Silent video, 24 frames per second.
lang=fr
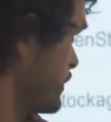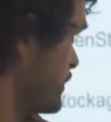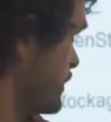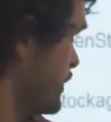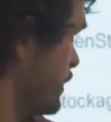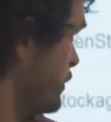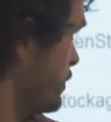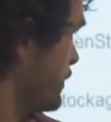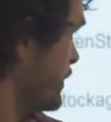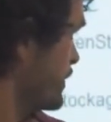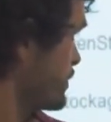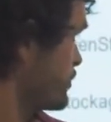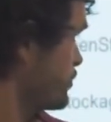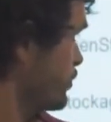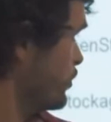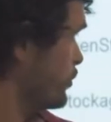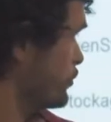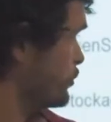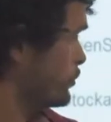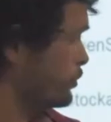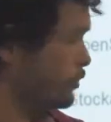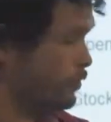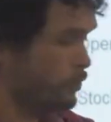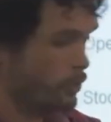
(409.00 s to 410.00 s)
qui
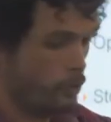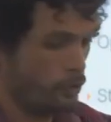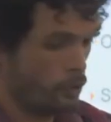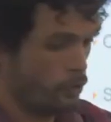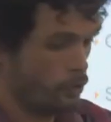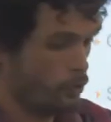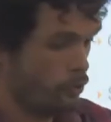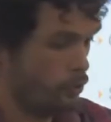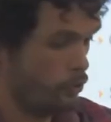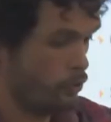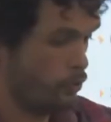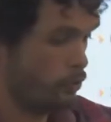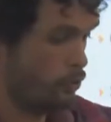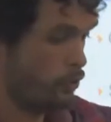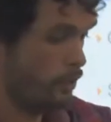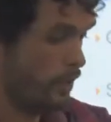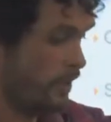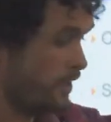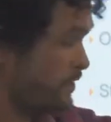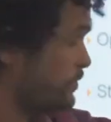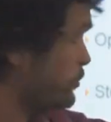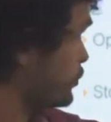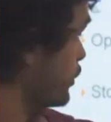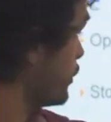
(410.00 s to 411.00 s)
représente euh,
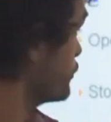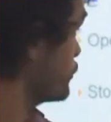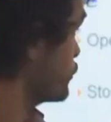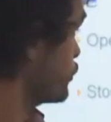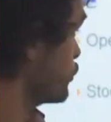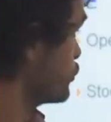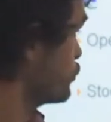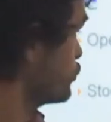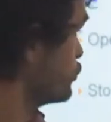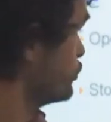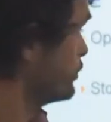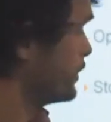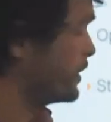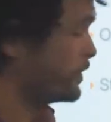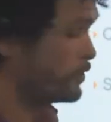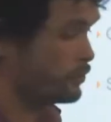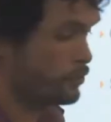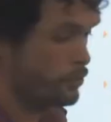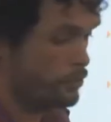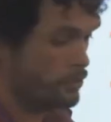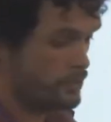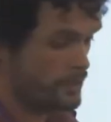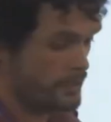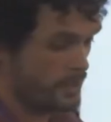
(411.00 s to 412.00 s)
la somme de tous mes
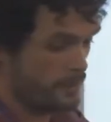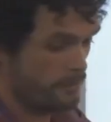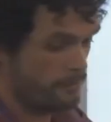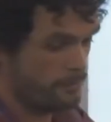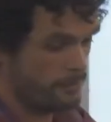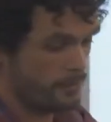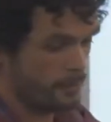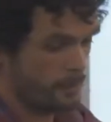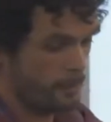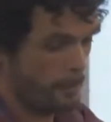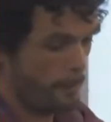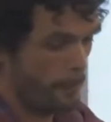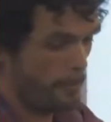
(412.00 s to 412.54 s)
nœuds Ceph.